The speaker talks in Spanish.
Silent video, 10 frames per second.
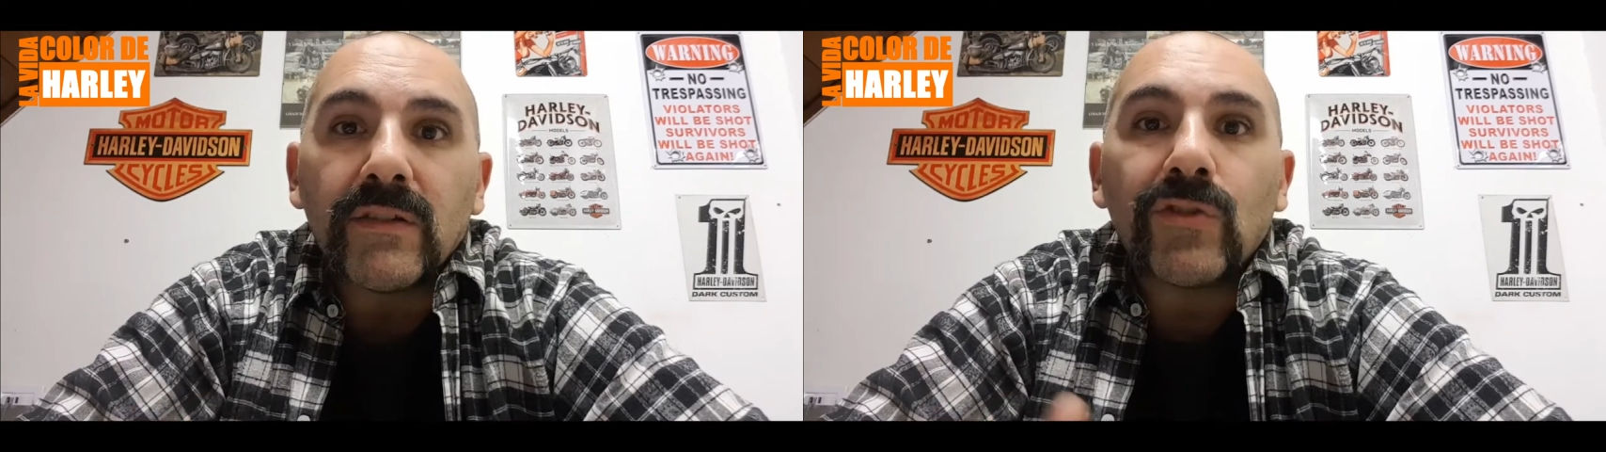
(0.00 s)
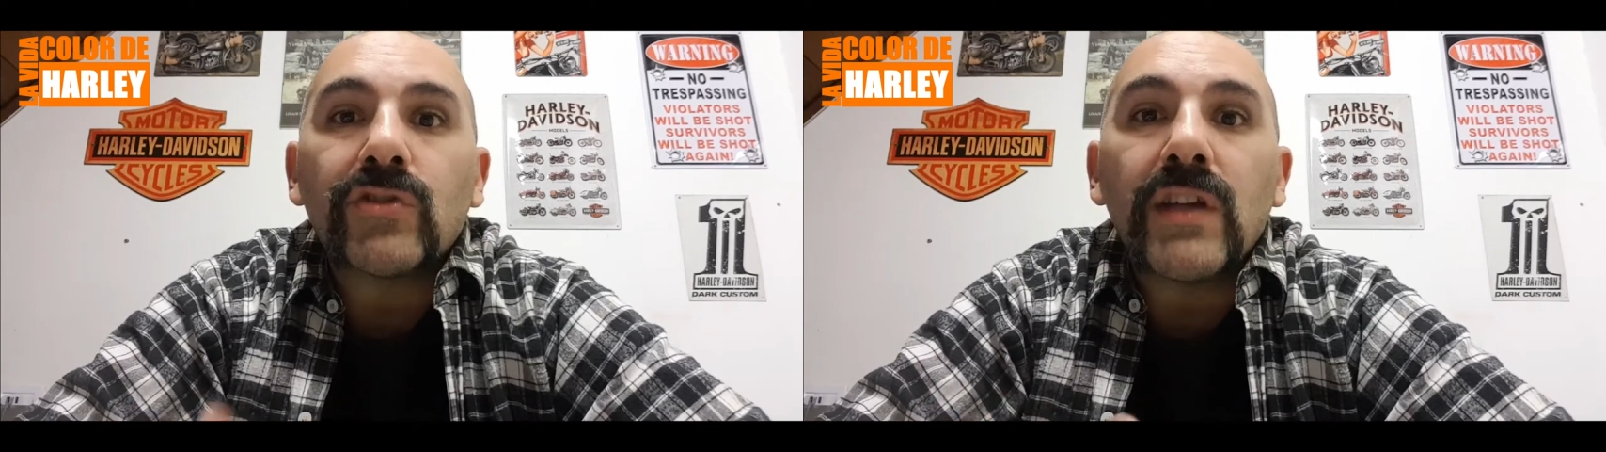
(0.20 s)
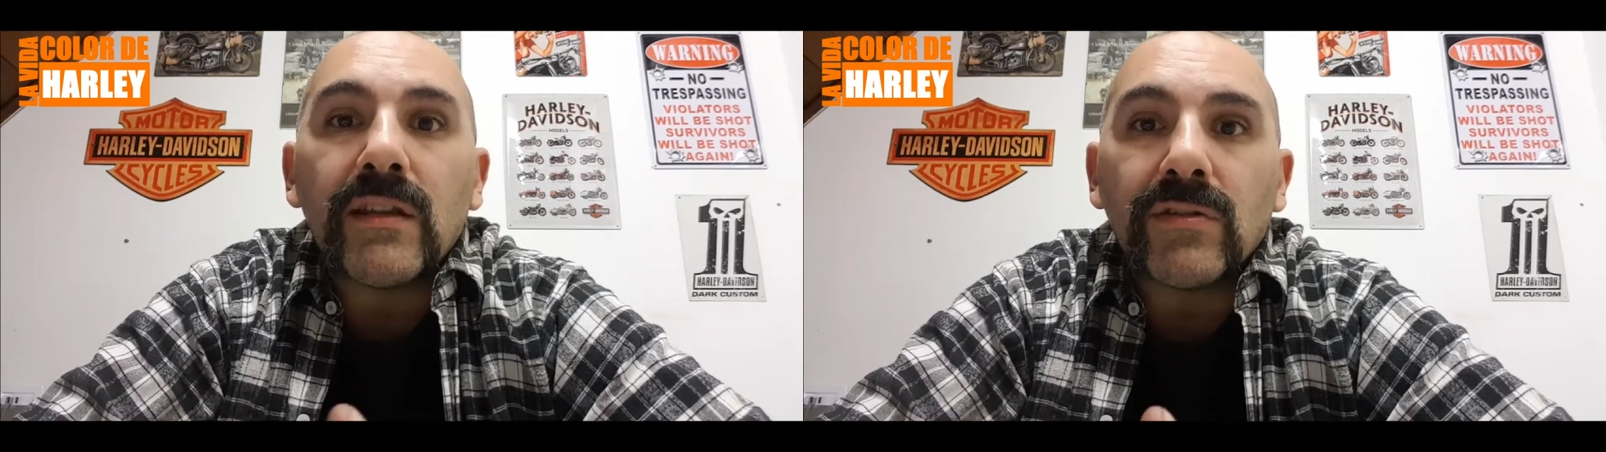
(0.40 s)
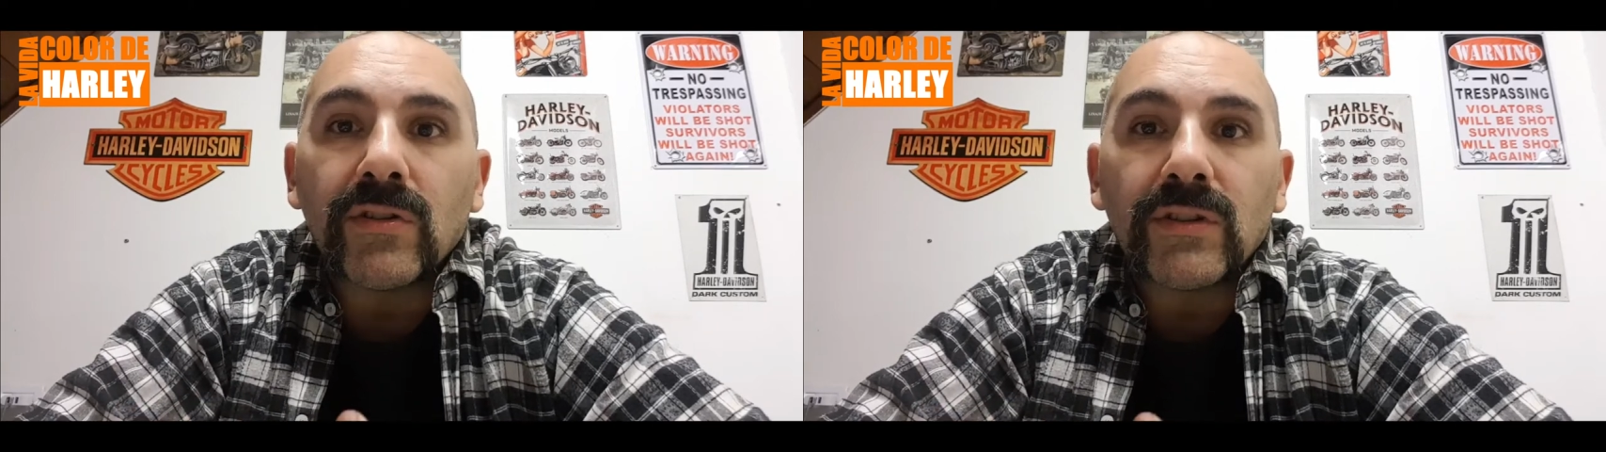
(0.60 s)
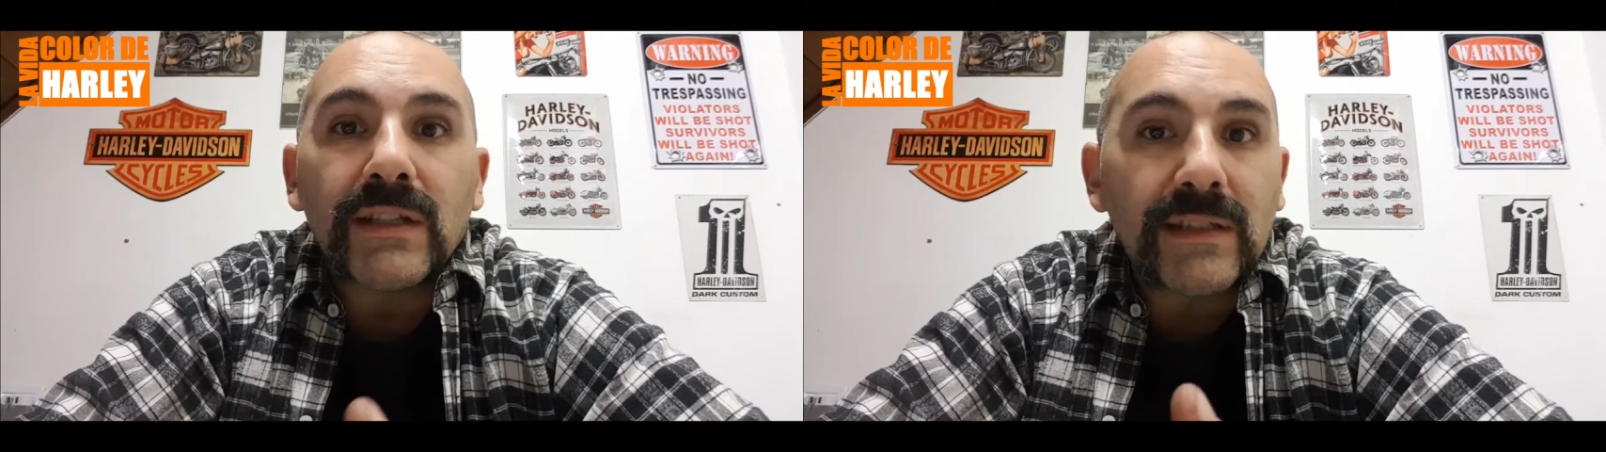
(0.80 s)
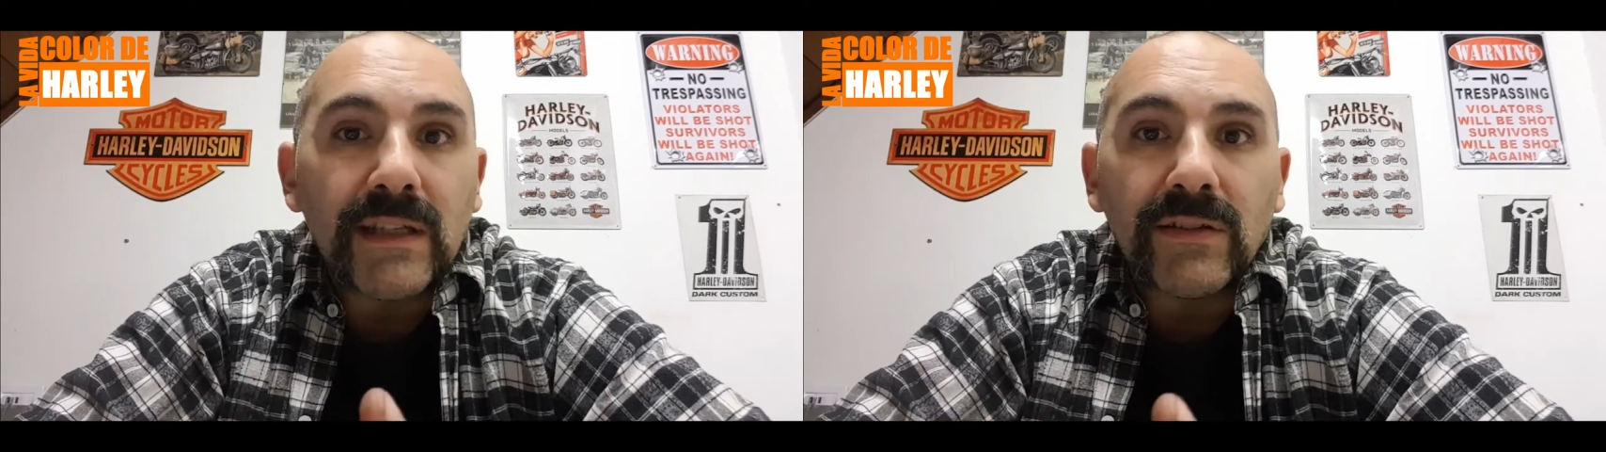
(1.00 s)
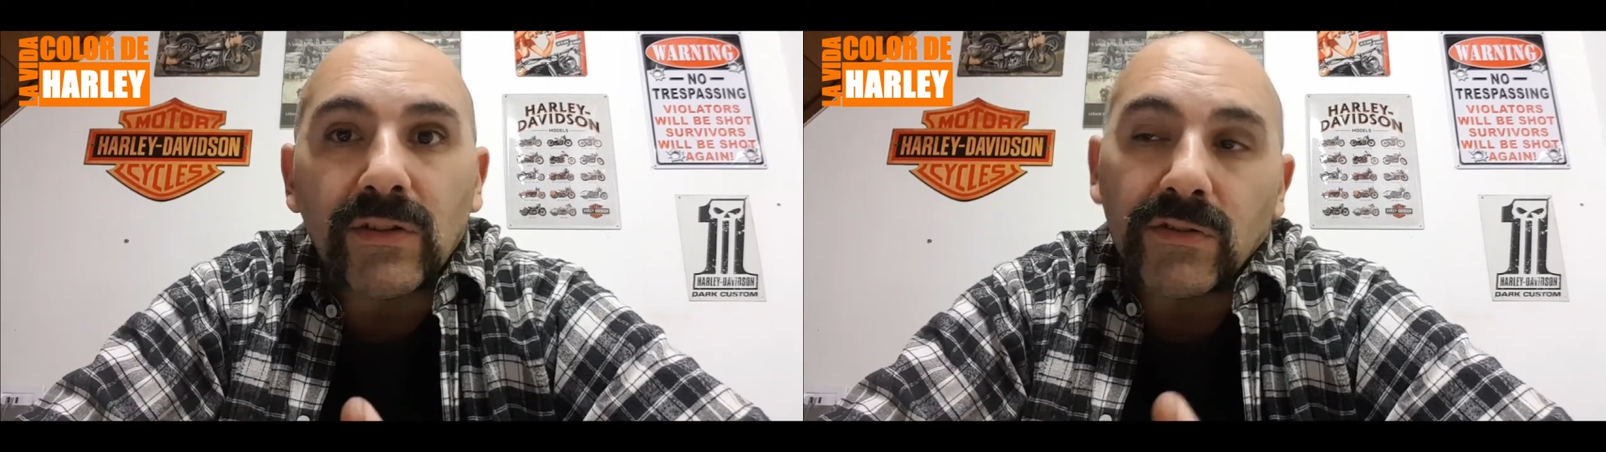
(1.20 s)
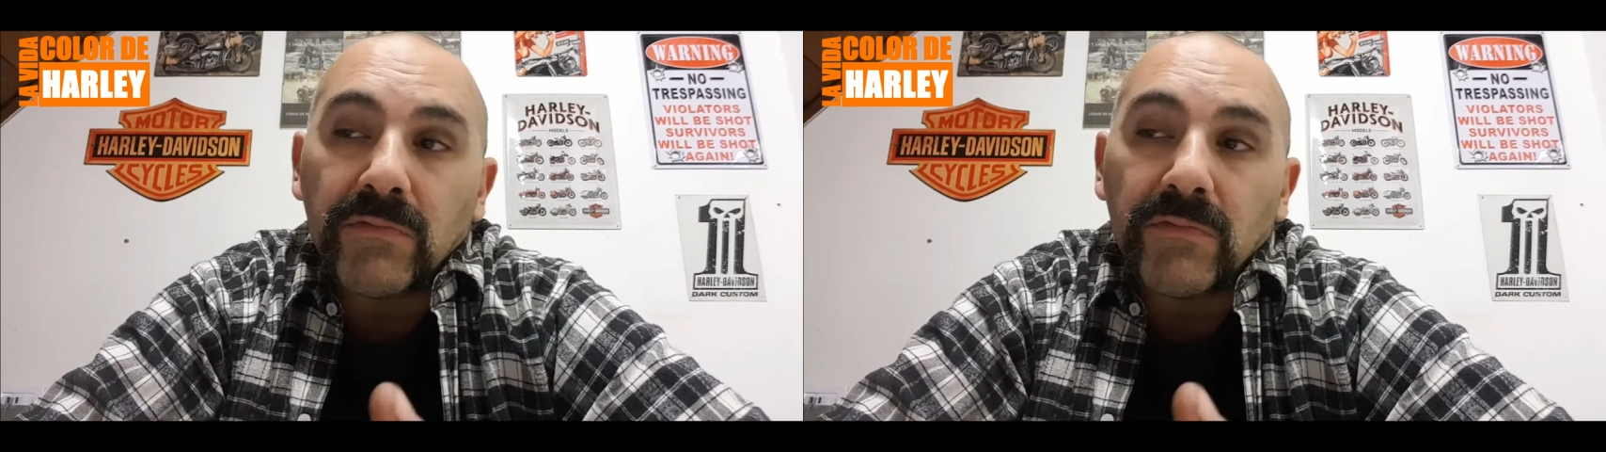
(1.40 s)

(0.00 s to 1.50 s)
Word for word: 200, 300.